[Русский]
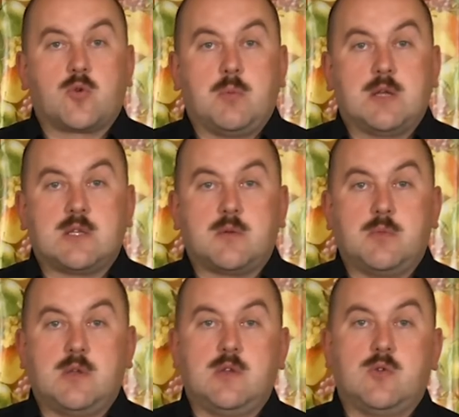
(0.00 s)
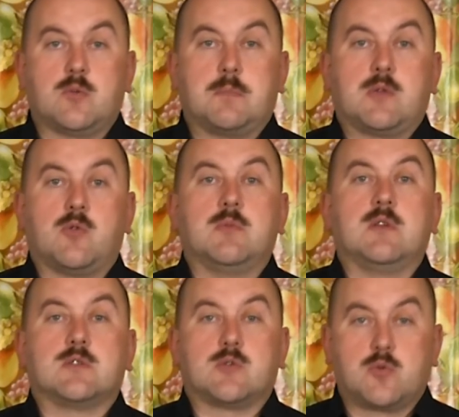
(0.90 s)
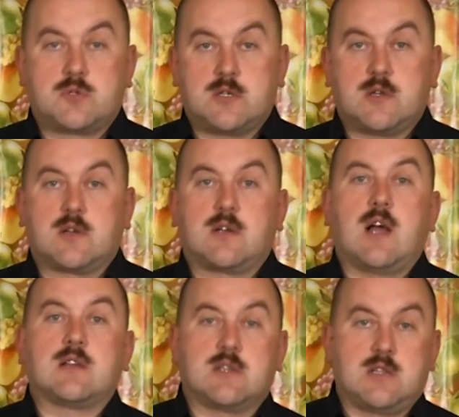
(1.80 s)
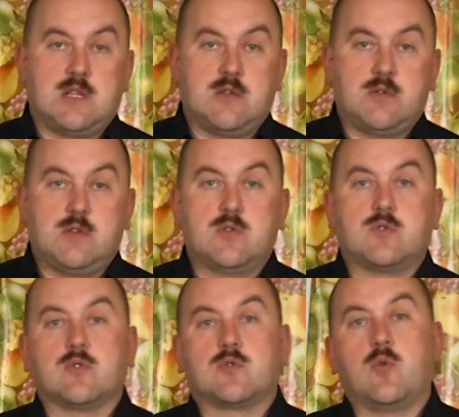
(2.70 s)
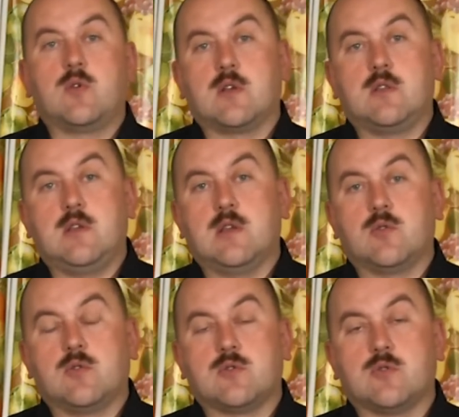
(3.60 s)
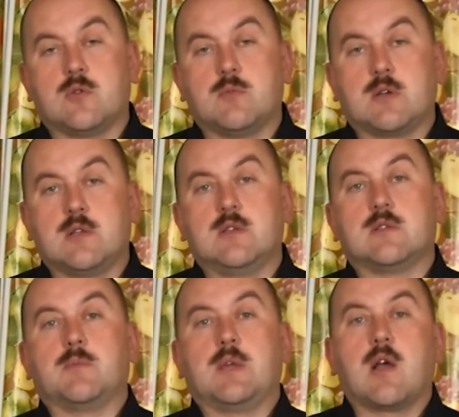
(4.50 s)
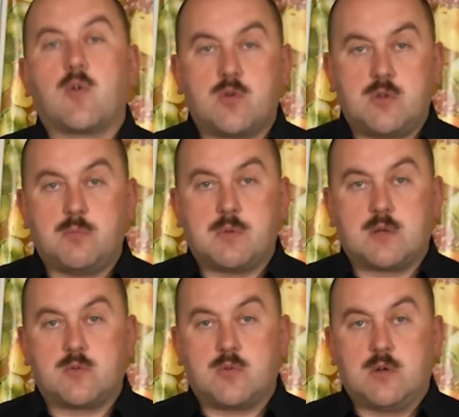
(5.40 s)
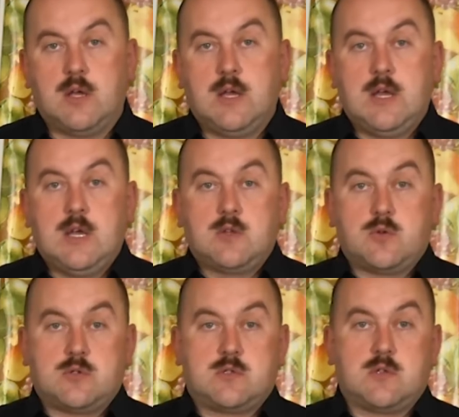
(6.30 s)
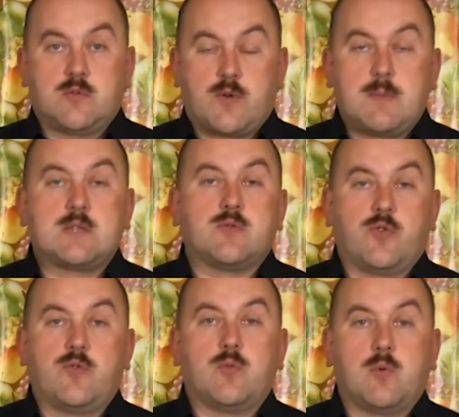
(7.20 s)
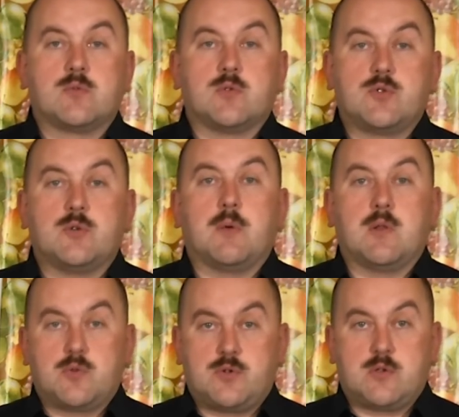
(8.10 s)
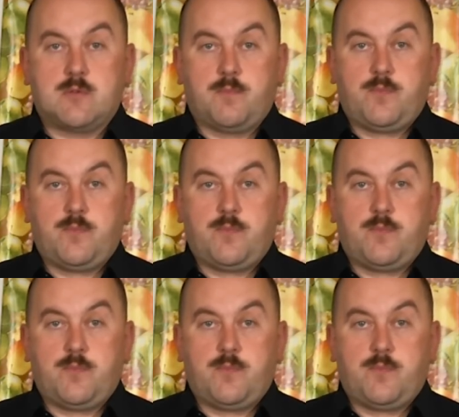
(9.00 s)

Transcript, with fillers: инкубаторами идет подробная инструкция, как закладывать яйцо, сколько дней оно должно там находиться, при какой температуре. То есть информацию вы в любом случае получите.